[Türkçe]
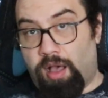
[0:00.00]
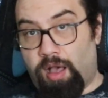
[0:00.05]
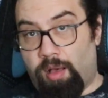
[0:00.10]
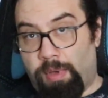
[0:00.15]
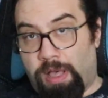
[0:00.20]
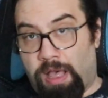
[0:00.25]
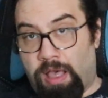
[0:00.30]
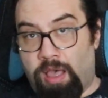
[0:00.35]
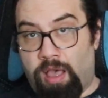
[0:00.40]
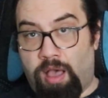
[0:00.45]

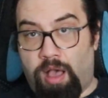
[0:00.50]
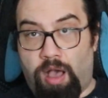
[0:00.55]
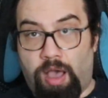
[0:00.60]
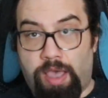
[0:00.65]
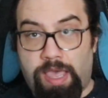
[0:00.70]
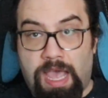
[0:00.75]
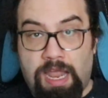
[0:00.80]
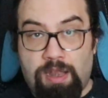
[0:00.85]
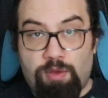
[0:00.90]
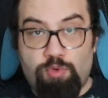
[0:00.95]
Ama
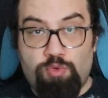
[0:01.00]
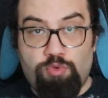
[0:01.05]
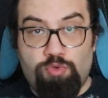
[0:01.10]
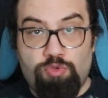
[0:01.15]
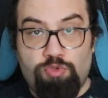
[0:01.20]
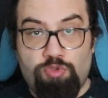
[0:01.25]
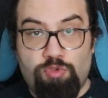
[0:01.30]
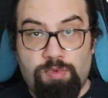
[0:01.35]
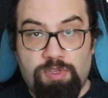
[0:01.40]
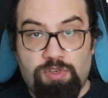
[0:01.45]
hayal
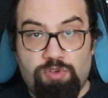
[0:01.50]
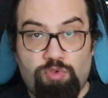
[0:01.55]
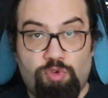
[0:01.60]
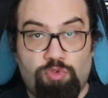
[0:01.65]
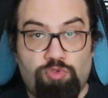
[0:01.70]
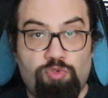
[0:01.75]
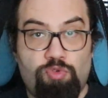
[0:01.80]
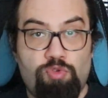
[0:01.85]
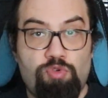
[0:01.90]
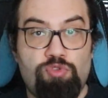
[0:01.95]
ürünü bir
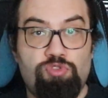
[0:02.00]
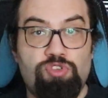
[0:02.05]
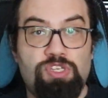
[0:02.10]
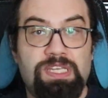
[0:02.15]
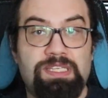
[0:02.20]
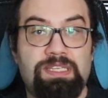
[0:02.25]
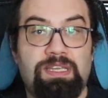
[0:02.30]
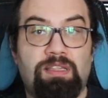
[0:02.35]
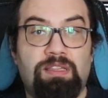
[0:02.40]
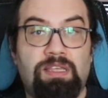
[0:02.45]
kötülüğün
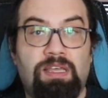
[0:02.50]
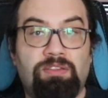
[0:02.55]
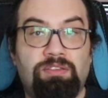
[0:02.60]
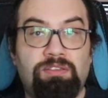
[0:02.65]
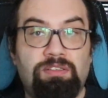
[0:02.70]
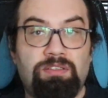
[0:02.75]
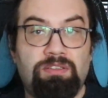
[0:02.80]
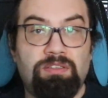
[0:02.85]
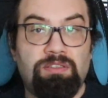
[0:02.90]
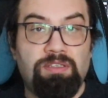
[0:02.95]

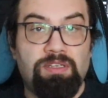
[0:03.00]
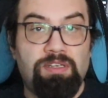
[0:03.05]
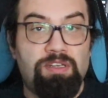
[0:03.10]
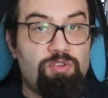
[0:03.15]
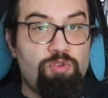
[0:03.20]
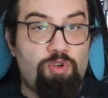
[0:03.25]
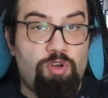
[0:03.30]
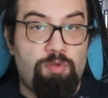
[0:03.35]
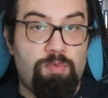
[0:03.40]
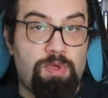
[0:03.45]

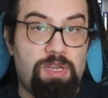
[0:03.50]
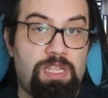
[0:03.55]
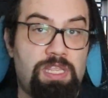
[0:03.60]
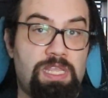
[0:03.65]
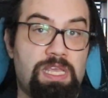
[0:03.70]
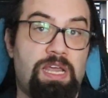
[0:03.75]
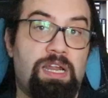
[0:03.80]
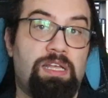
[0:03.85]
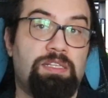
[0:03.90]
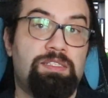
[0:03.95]
cezalandırıldığını
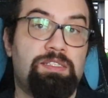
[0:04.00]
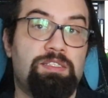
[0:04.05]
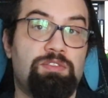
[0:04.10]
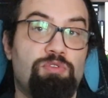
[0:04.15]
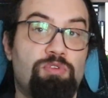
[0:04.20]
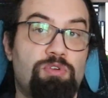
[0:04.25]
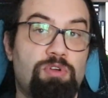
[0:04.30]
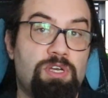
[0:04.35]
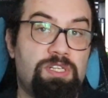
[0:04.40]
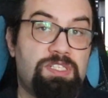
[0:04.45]
görmenin
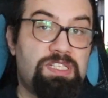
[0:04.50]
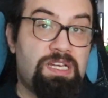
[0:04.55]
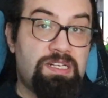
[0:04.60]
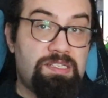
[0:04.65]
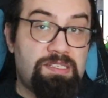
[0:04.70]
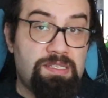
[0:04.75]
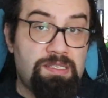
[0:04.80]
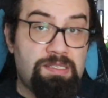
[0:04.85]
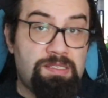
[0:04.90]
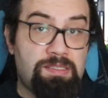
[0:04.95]
yarattığı o
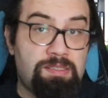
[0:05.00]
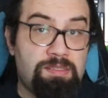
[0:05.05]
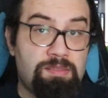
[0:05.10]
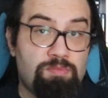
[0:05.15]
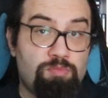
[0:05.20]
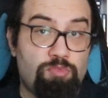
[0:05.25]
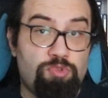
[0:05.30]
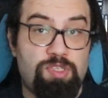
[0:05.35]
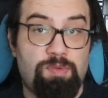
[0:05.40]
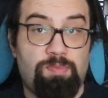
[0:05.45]
katarsis
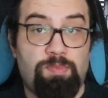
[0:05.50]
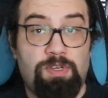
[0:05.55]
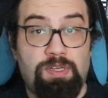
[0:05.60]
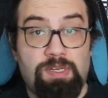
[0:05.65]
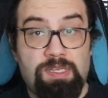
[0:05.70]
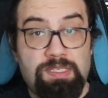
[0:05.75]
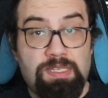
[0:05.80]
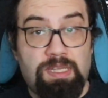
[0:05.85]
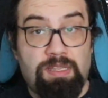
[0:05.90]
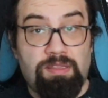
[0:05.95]
bu tip
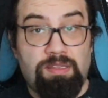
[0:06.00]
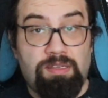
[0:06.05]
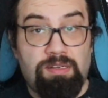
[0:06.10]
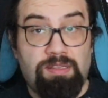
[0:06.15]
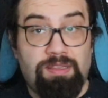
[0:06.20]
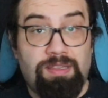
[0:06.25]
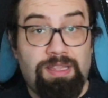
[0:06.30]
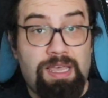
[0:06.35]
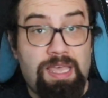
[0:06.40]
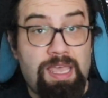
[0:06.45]
kriz
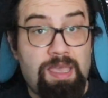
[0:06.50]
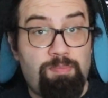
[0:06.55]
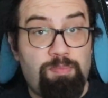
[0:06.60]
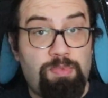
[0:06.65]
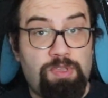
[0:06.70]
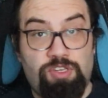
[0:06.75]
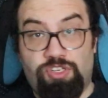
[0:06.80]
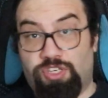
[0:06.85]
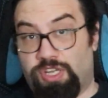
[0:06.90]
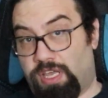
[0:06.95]
anlarında
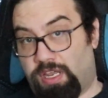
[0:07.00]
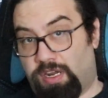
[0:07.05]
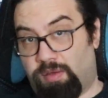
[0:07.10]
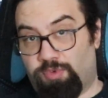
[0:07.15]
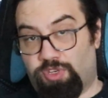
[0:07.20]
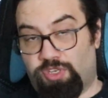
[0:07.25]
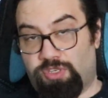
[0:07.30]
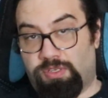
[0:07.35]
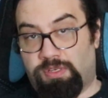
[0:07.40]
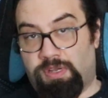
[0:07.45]
hep işe
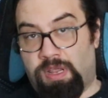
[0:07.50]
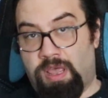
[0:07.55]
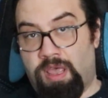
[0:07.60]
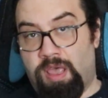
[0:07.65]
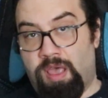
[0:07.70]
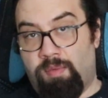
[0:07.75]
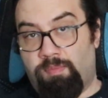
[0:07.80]
yaramıştır.